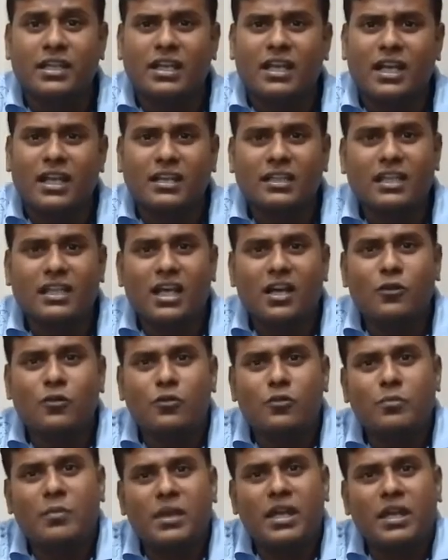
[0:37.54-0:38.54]
करता
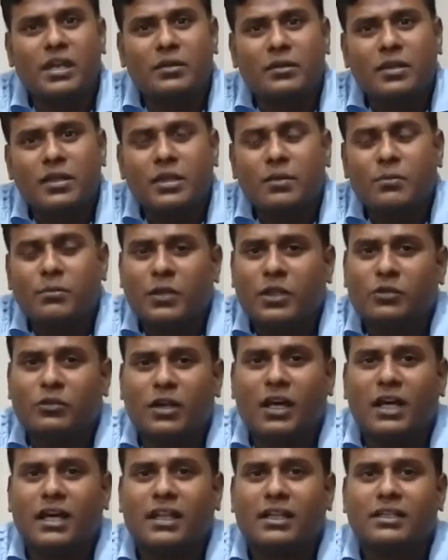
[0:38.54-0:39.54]
हूं मैं
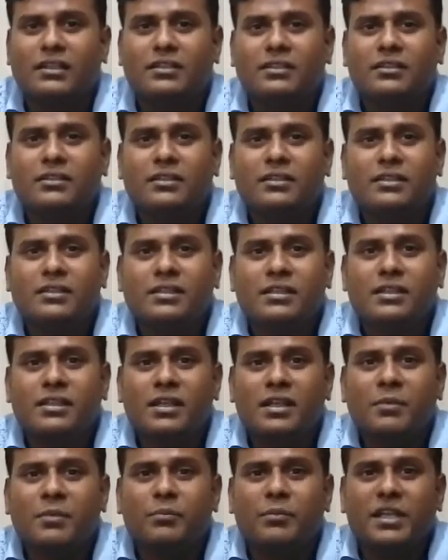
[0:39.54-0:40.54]

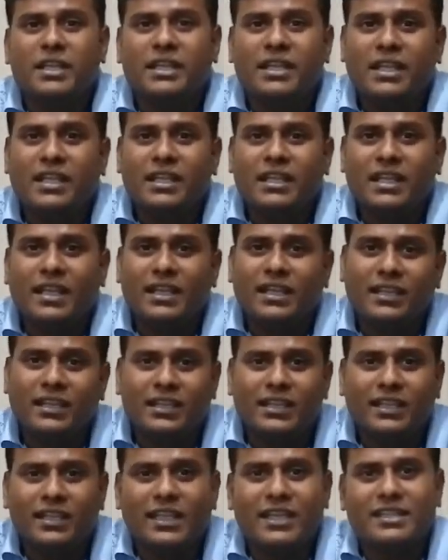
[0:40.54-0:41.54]
मनुहार मिट्टी के ही
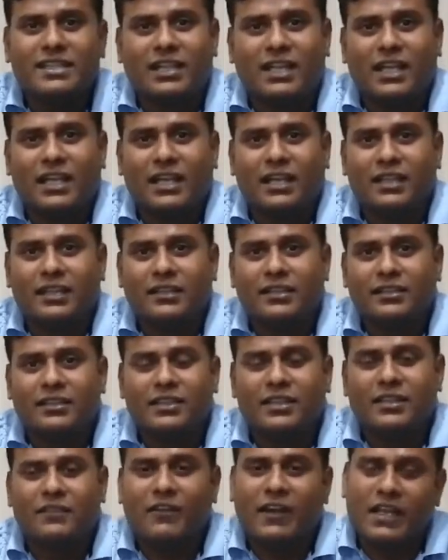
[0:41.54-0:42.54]
दिए जलाए
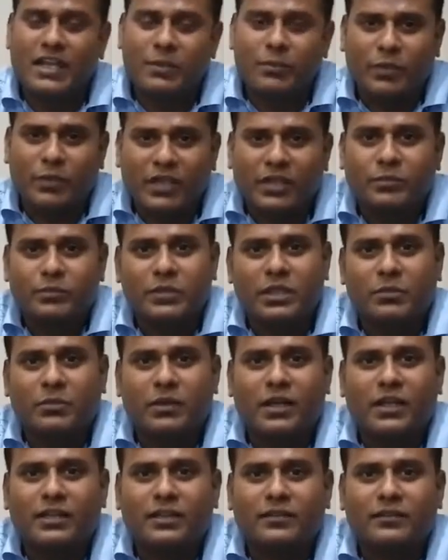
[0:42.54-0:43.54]
दिवाली पर्व की
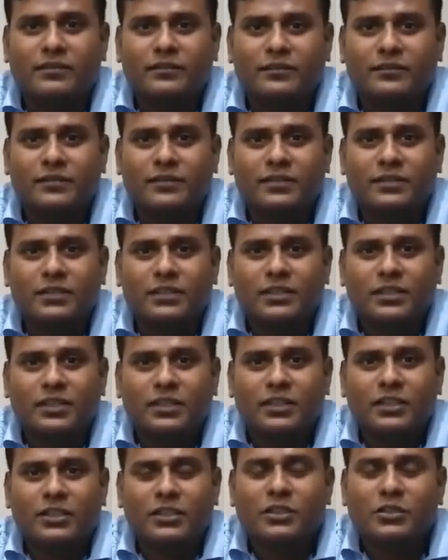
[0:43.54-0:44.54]
बार
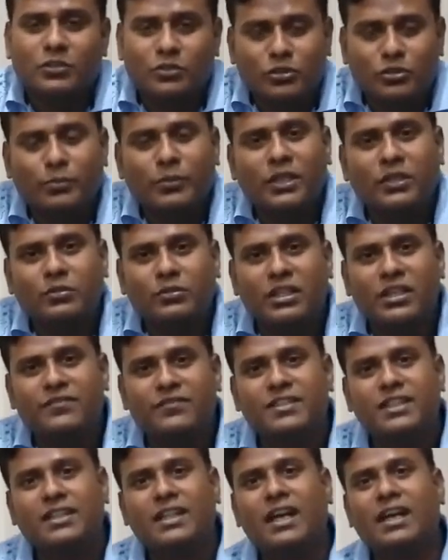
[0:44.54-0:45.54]
दोस्तों मैं हूं देव
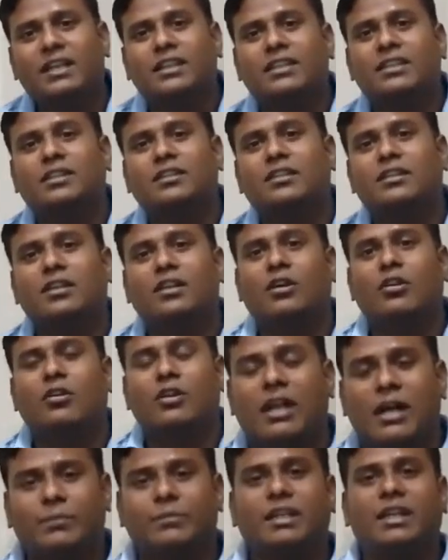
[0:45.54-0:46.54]
सिद्धार्थ
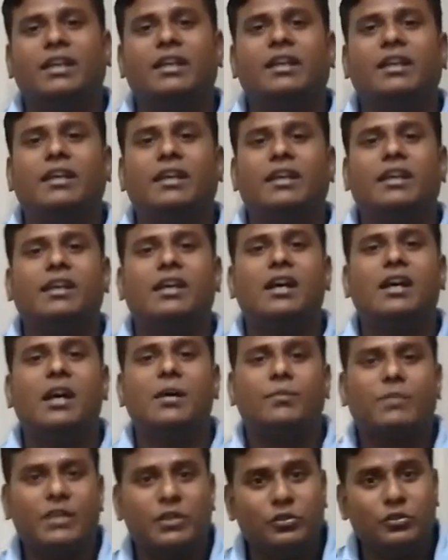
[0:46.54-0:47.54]
आप देख रहे हैं
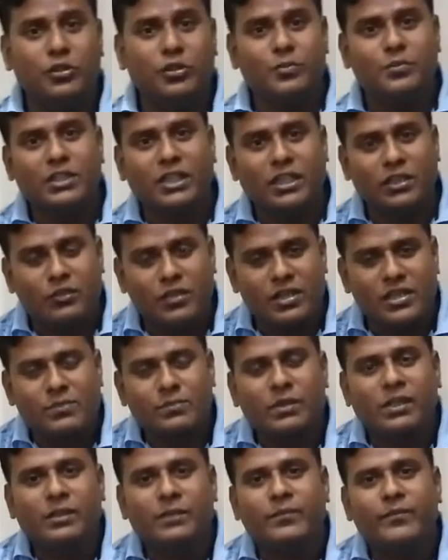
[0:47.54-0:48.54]
आपका यूट्यूब चैनल ओएस
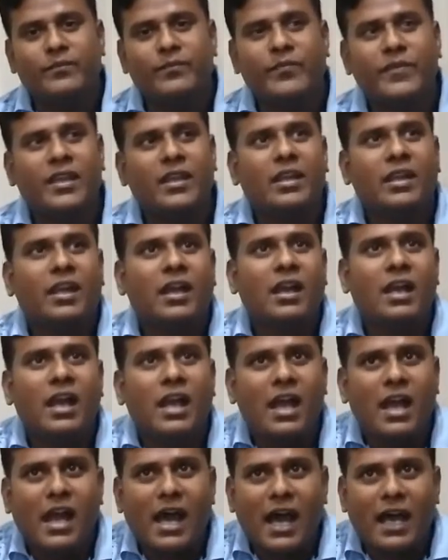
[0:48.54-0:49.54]
का
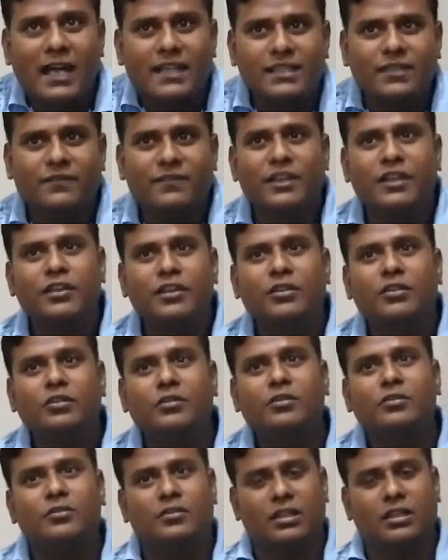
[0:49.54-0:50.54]
आज ये वीडियो
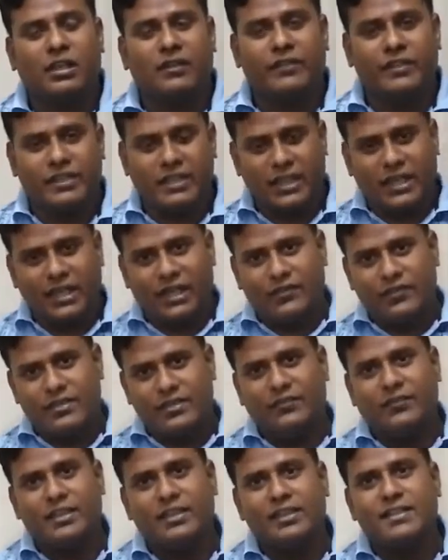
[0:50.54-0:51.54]
का विषय काफ़ी
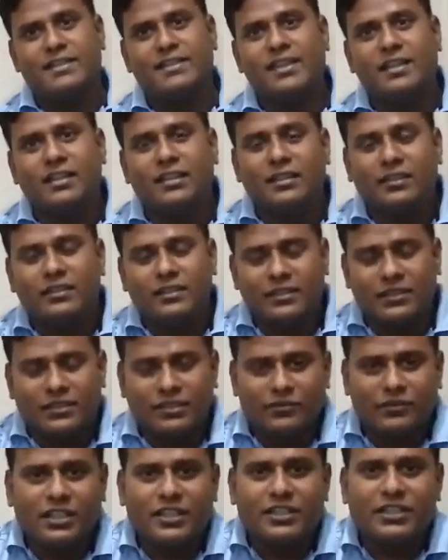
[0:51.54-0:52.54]
संवेदनशील
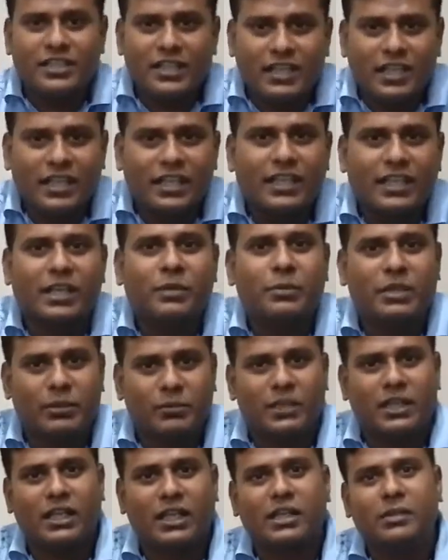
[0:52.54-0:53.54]
संवेदनशील है कि हमें ये
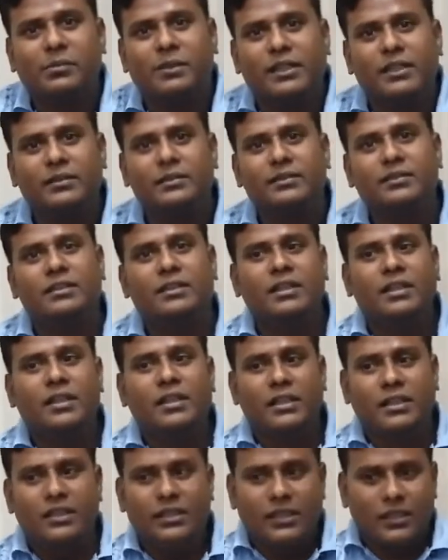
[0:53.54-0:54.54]
बनाना
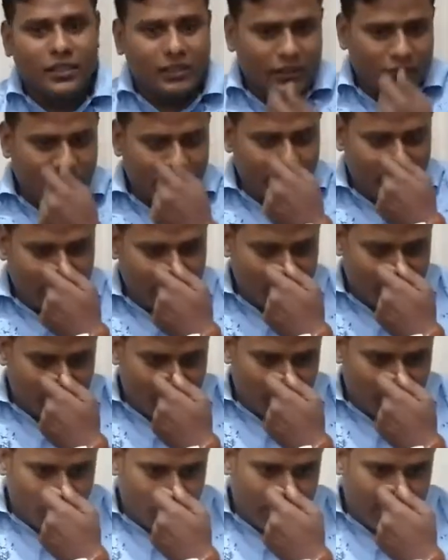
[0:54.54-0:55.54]
पड़ा विषय
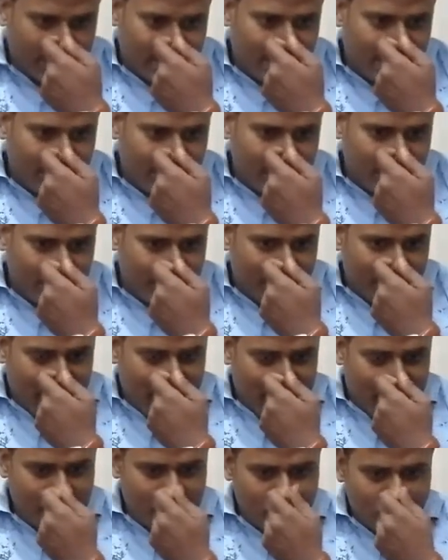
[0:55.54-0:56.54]
कुछ यूँ था कि
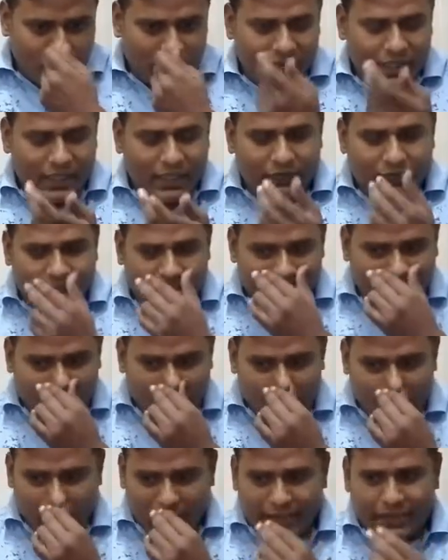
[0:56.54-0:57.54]
आज सुबह ही एक वाक्य
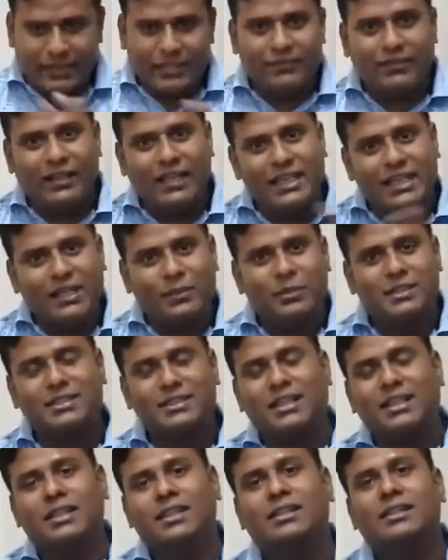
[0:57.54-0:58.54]
हुआ कि दिवाली का
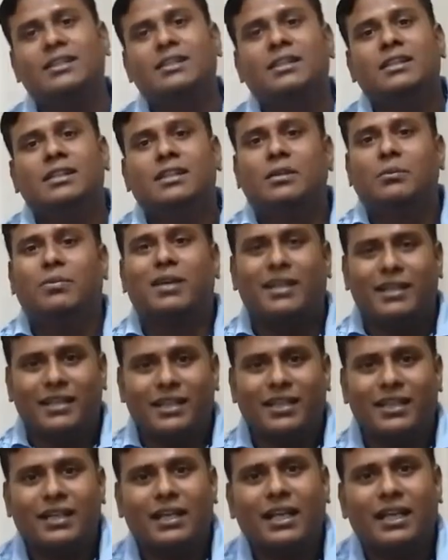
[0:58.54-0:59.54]
बाज़ार
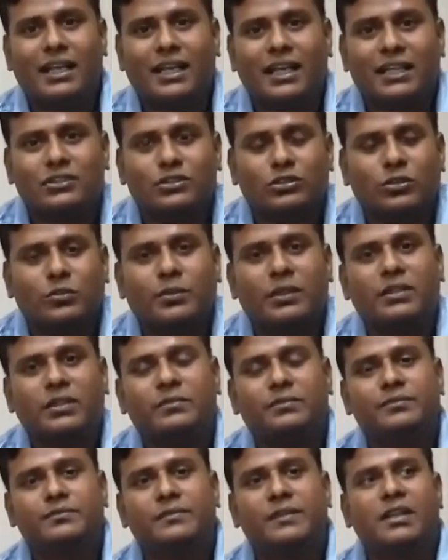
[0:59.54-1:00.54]
भरने लगा है रास्तों पर
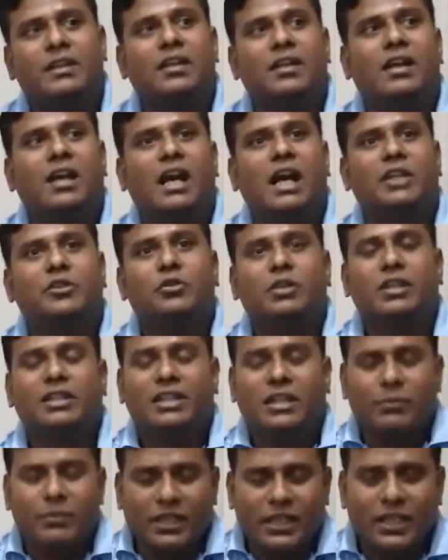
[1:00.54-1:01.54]

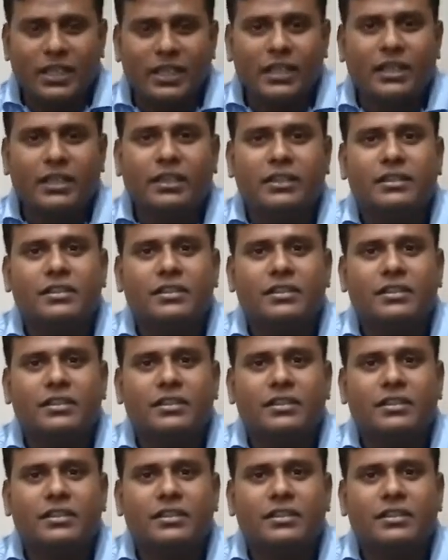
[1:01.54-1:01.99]
आधुनिकता बढ़ी है